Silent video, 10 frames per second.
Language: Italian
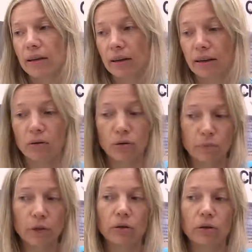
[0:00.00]
che
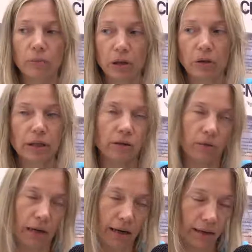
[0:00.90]
comprano i miei quadri
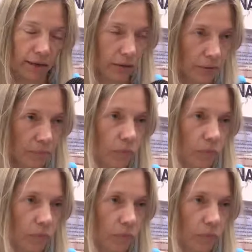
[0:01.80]
online,